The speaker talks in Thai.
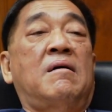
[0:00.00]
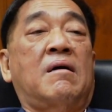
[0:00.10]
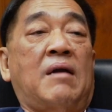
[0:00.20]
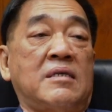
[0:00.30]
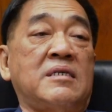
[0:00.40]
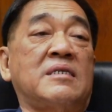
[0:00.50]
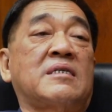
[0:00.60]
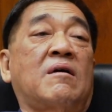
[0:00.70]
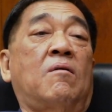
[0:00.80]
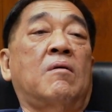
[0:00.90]
คริสิส
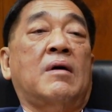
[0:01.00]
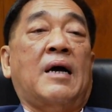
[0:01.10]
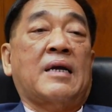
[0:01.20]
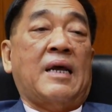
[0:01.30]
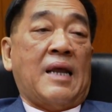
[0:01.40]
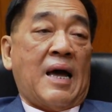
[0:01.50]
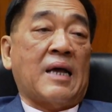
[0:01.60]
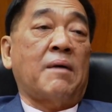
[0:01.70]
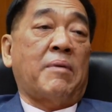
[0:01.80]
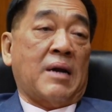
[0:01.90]
ของขาดแคลนอาหาร
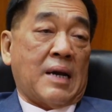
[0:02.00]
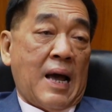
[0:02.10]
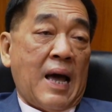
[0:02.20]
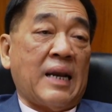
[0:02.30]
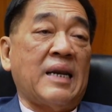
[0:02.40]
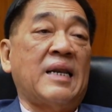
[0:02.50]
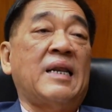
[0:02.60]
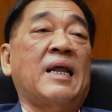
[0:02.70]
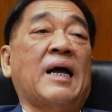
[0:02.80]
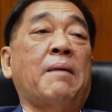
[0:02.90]
กับพลังงาน
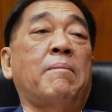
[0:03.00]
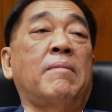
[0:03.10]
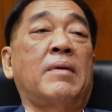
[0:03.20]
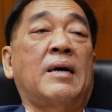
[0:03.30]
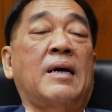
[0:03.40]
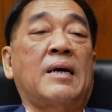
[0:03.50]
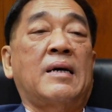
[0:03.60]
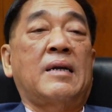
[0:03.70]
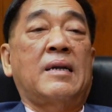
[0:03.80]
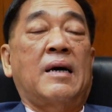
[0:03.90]
นะครับนะ
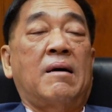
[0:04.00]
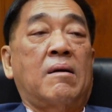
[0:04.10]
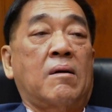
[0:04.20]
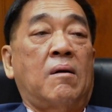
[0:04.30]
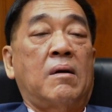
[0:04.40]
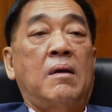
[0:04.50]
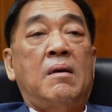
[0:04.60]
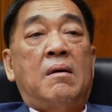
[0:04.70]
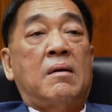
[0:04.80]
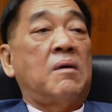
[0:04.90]
นะแล้วก็
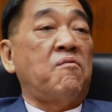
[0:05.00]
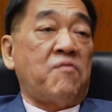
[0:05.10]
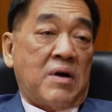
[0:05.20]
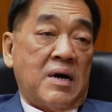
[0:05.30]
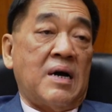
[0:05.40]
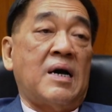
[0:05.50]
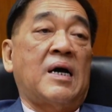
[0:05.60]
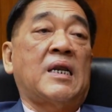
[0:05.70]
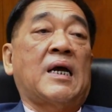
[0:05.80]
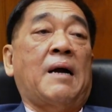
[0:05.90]
เงินเฟ้อ
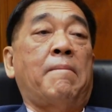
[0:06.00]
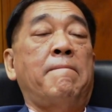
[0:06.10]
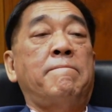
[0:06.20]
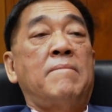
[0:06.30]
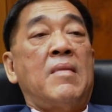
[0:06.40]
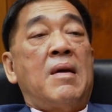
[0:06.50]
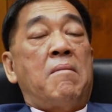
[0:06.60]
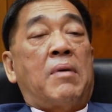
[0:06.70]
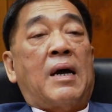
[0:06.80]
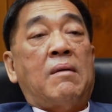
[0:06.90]
นะครับ
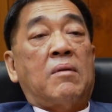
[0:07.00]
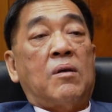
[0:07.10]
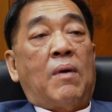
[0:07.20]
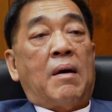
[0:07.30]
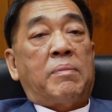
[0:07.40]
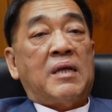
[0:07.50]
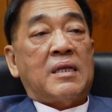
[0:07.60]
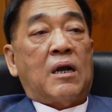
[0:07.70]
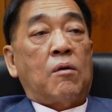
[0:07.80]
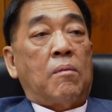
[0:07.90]
เพราะงั้นผมคิดว่าประเทศ
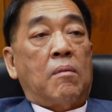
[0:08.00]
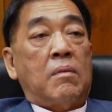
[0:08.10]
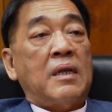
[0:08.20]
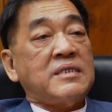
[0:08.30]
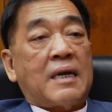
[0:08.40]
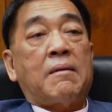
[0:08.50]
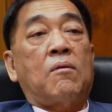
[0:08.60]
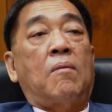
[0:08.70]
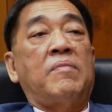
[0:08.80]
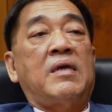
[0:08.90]
ไทยเราได้จัดร
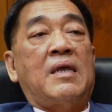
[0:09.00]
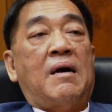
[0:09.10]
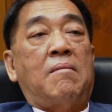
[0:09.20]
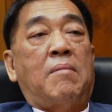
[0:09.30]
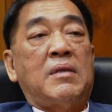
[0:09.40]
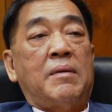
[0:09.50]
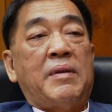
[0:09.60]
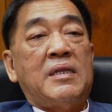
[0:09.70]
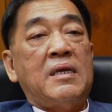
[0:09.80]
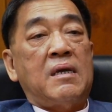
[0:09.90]
อบนี้เนี่ยมันจะ
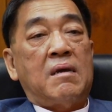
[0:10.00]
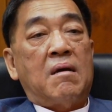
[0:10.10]
เป็นที่